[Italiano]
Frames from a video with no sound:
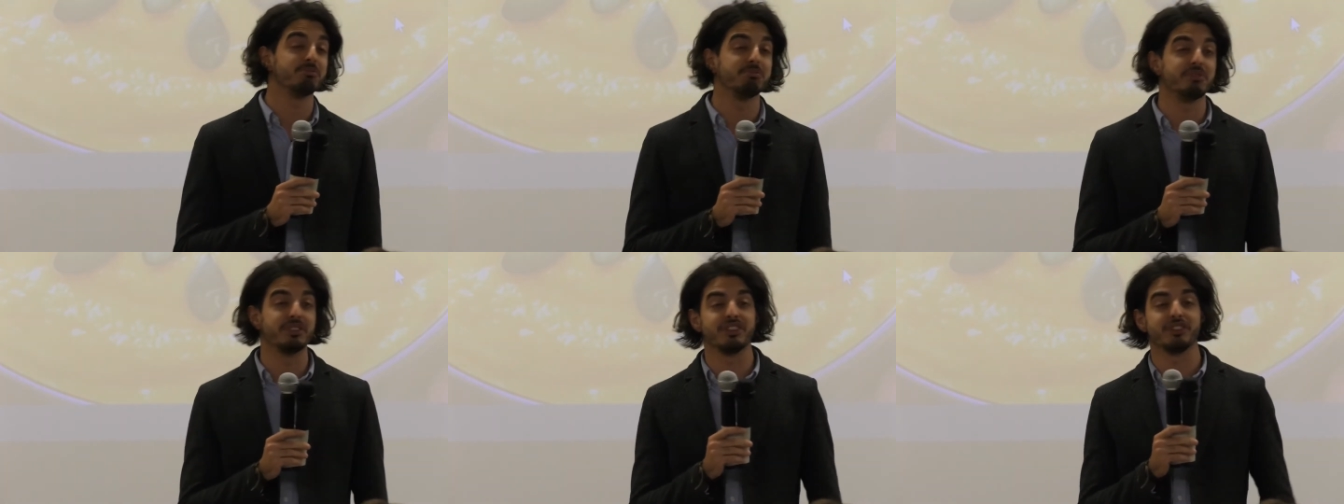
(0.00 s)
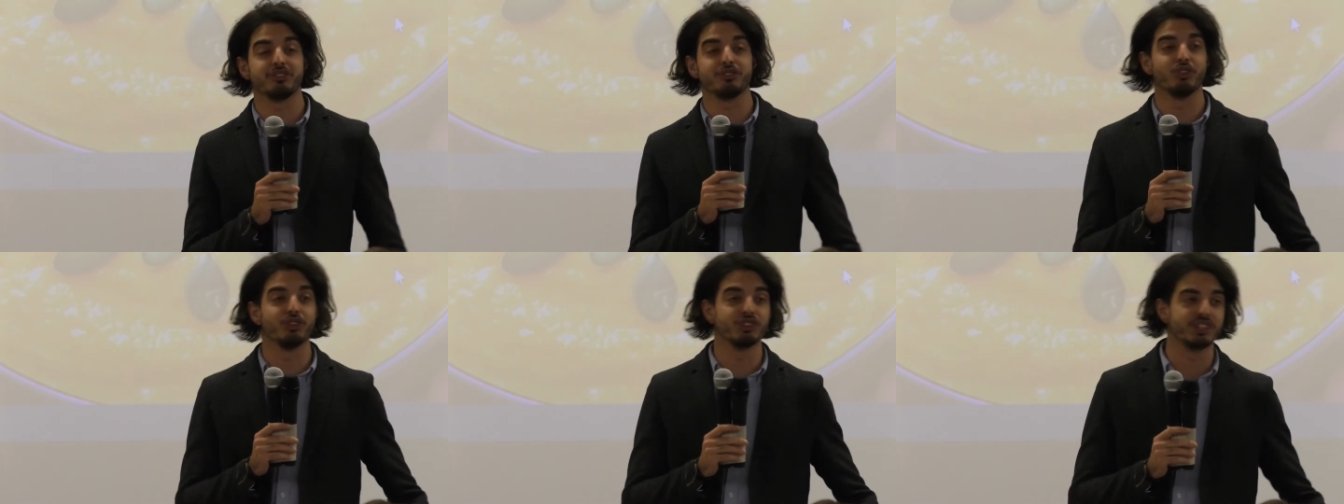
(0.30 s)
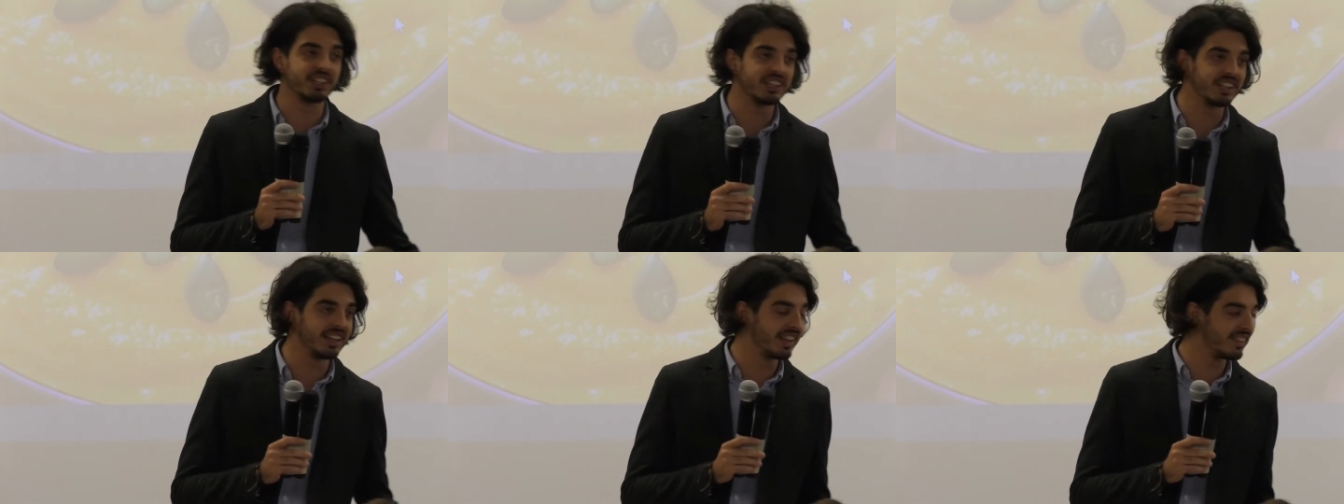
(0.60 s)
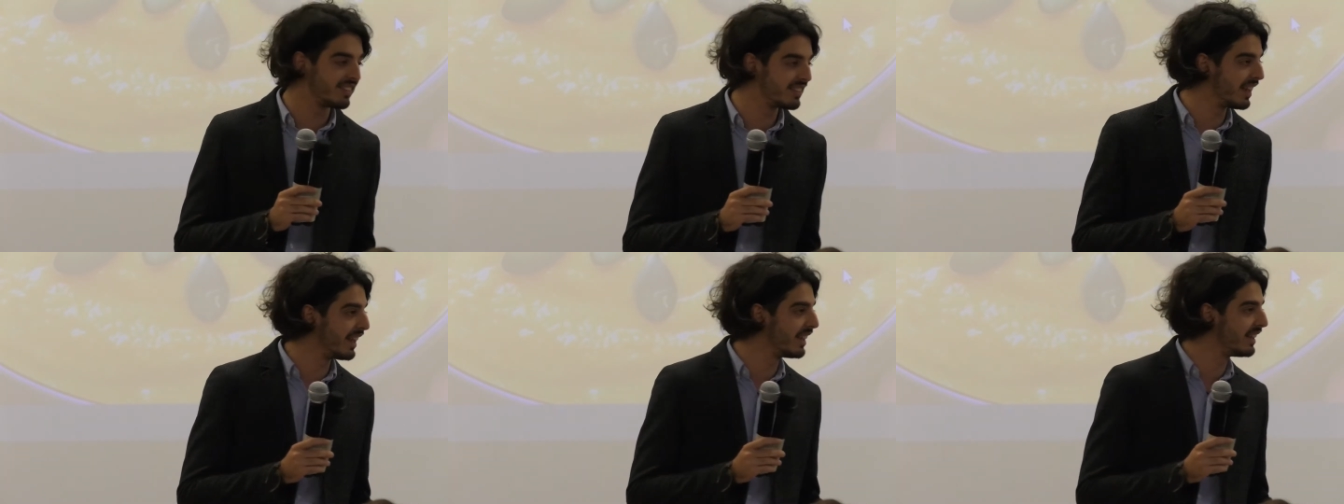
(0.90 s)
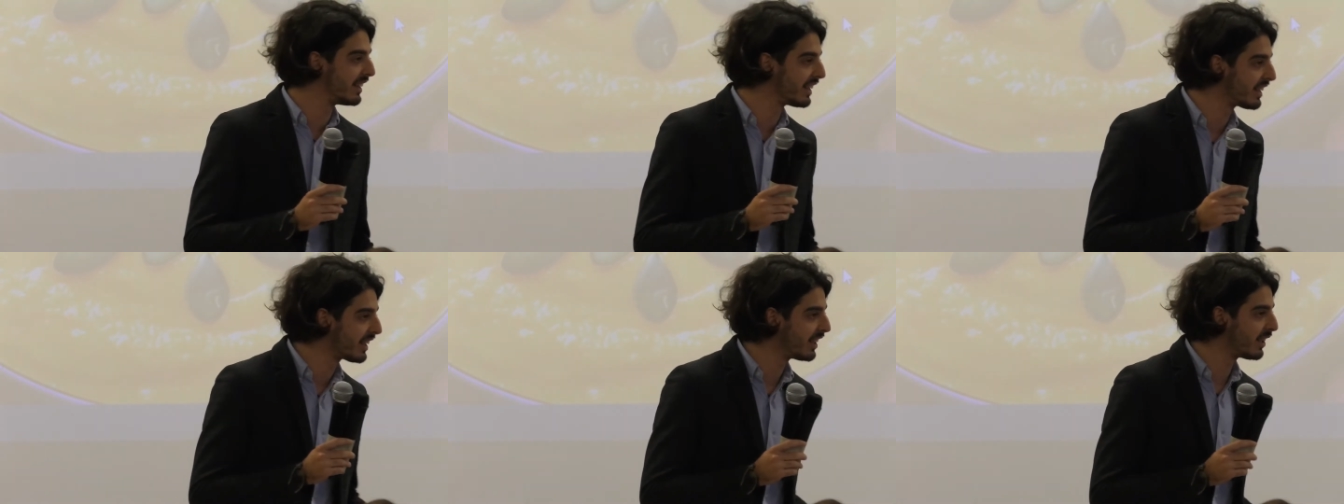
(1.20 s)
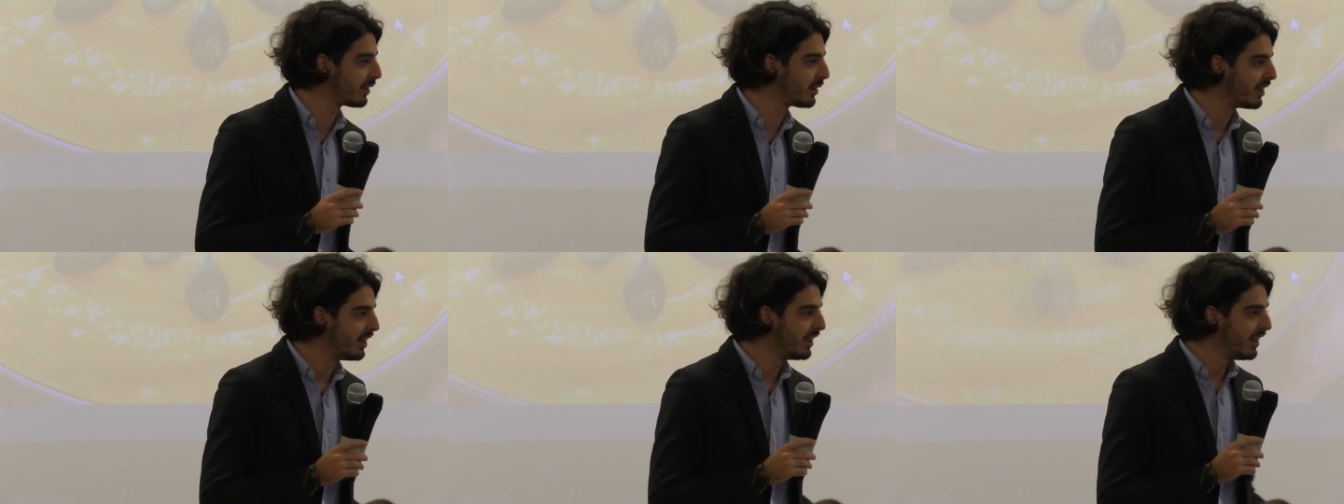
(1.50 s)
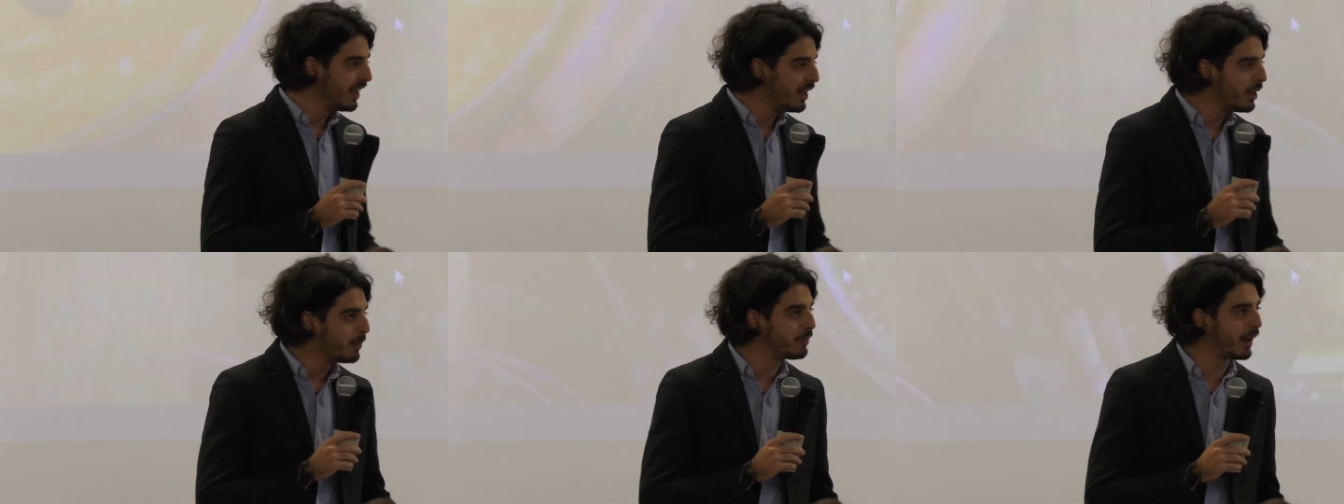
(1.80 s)
si associa a delle aziende che
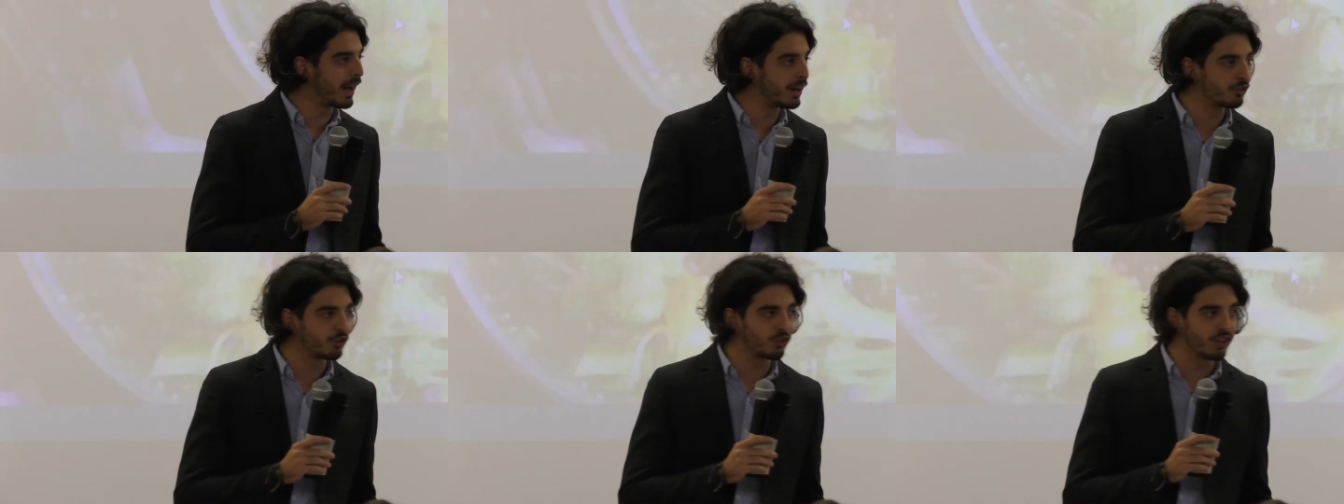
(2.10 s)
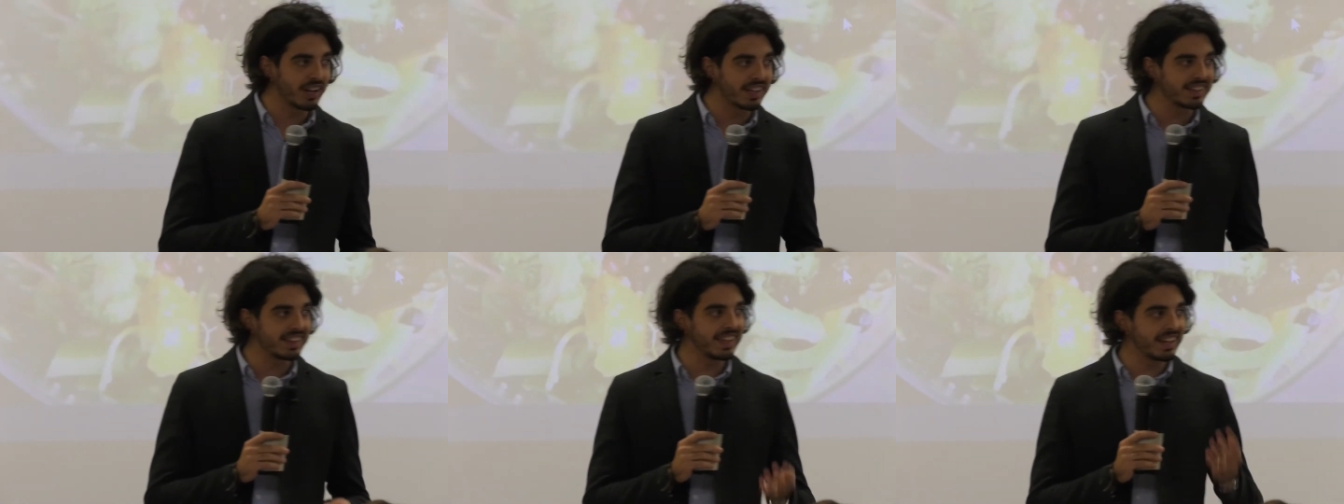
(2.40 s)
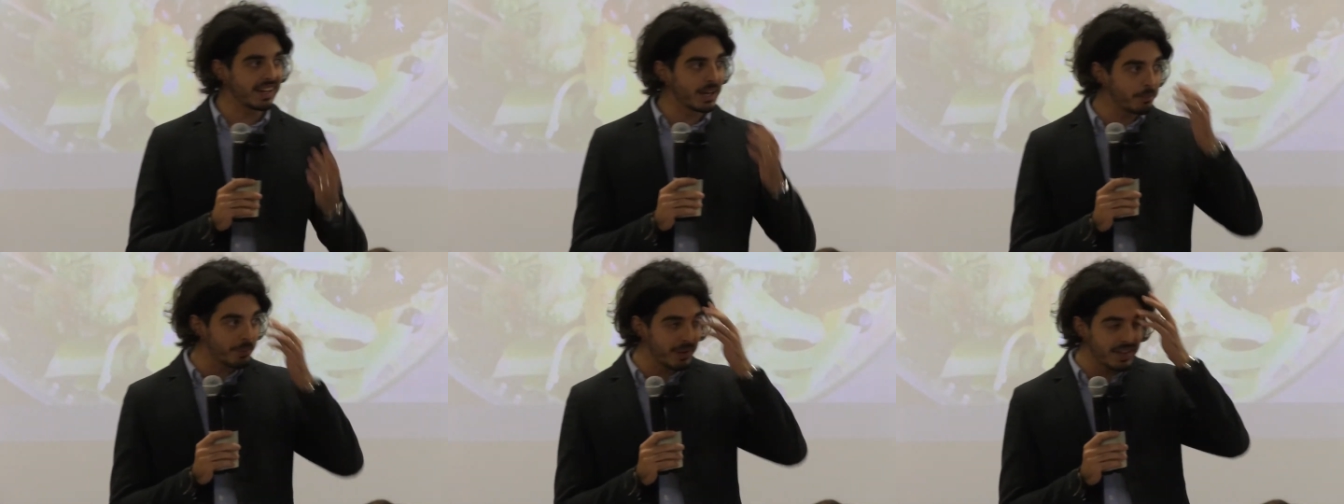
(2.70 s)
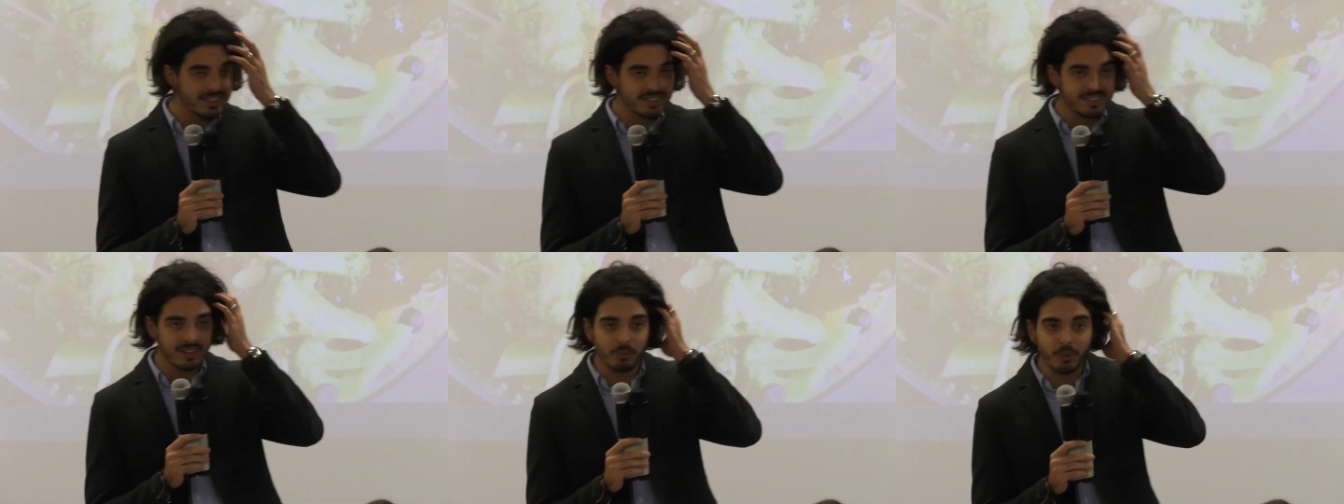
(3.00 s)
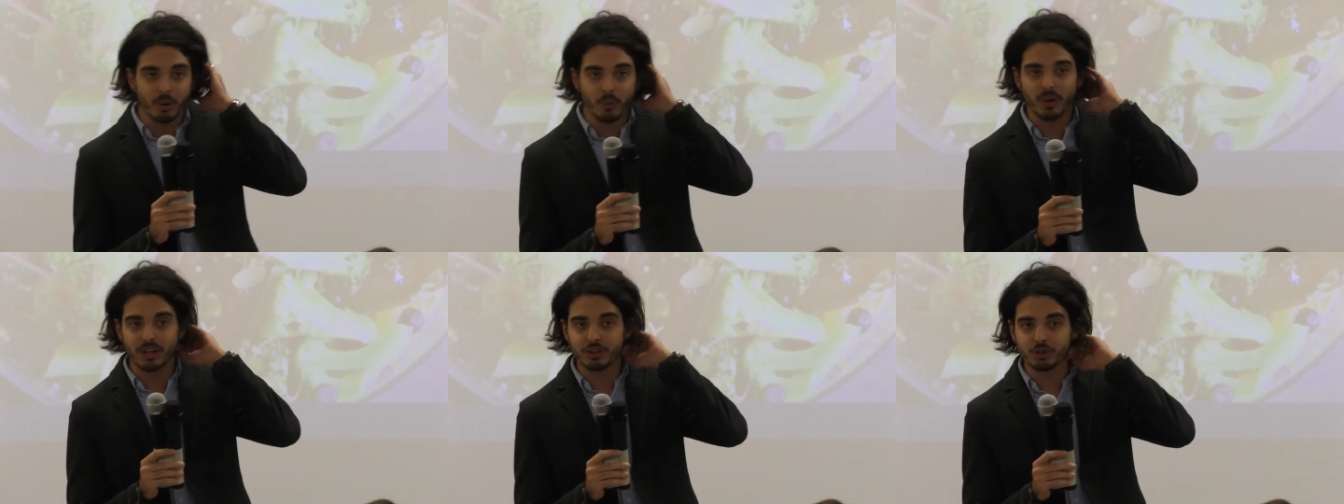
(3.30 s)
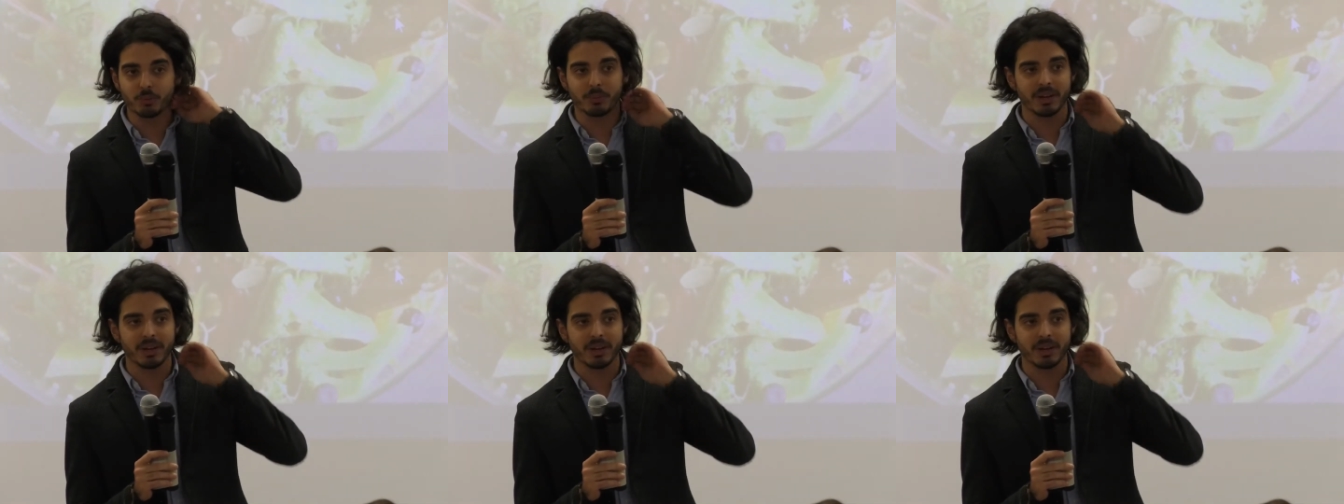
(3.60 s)
partono dalla Terra, pensa ma quanto